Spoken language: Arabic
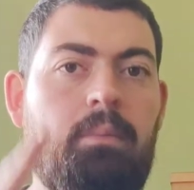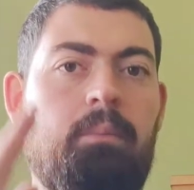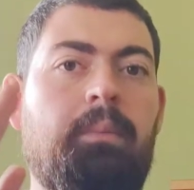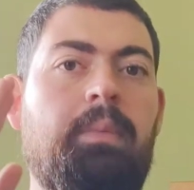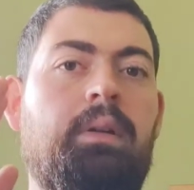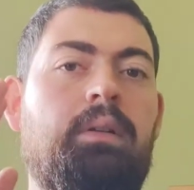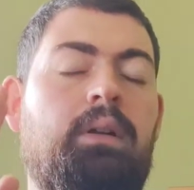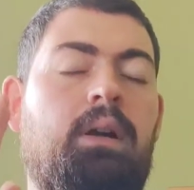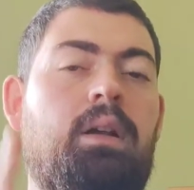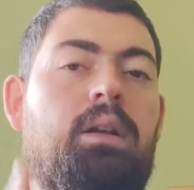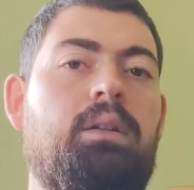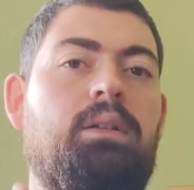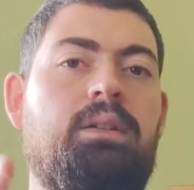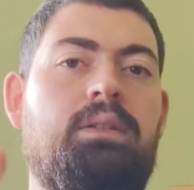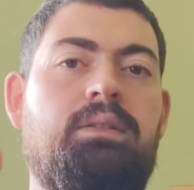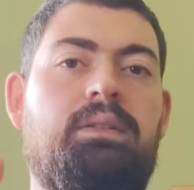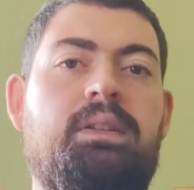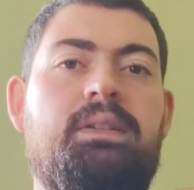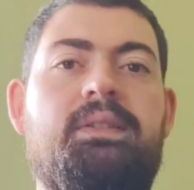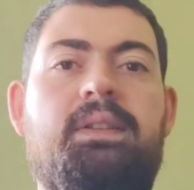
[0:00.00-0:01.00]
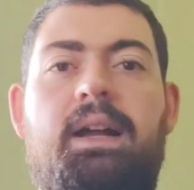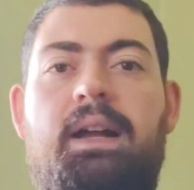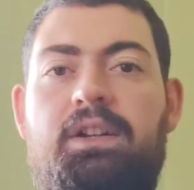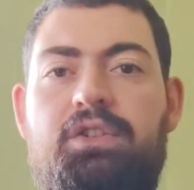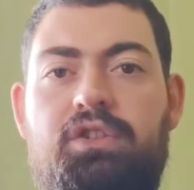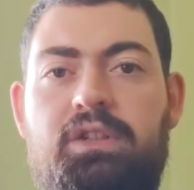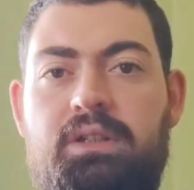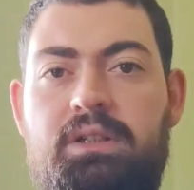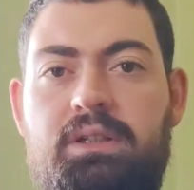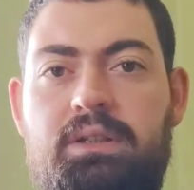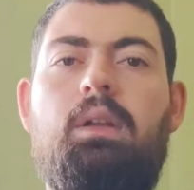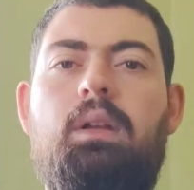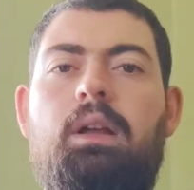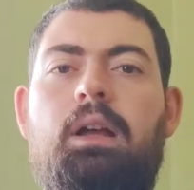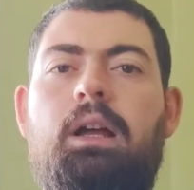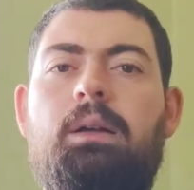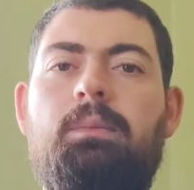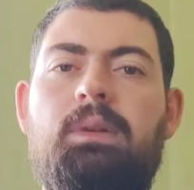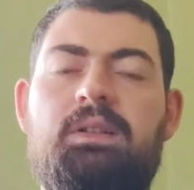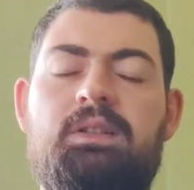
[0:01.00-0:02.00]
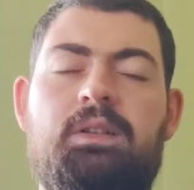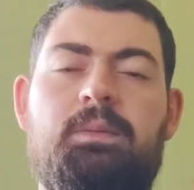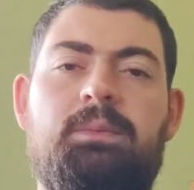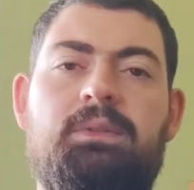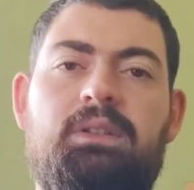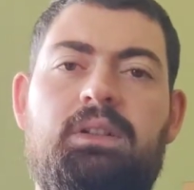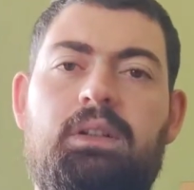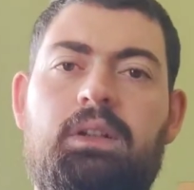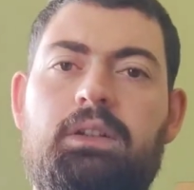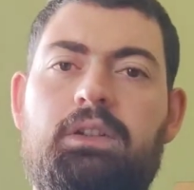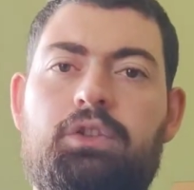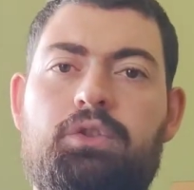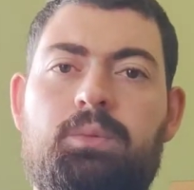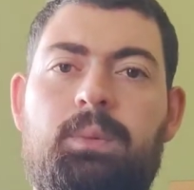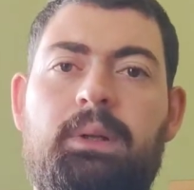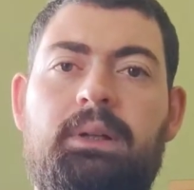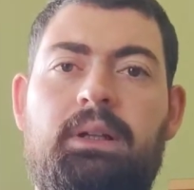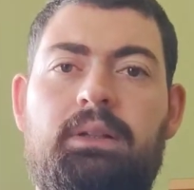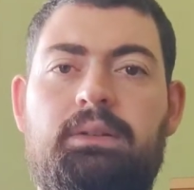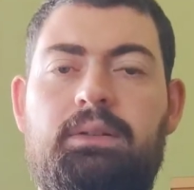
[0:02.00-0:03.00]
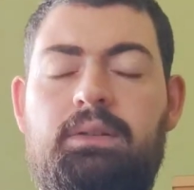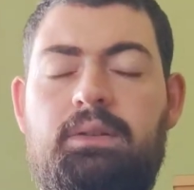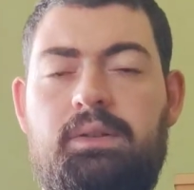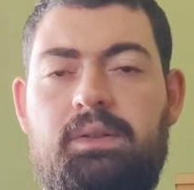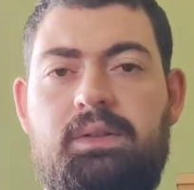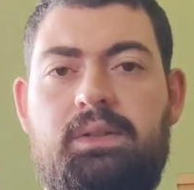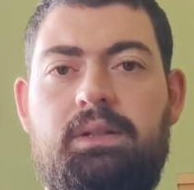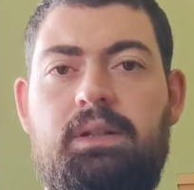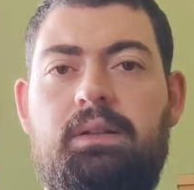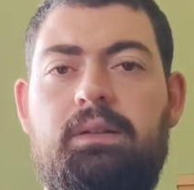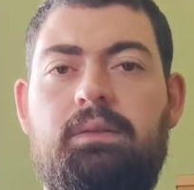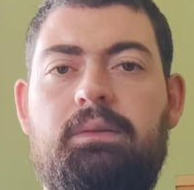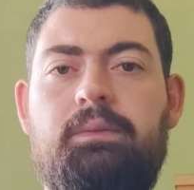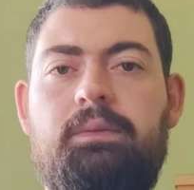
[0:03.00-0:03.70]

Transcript: بالقرن التاسع عشر اما اذا بدي احكي شوي عن القصه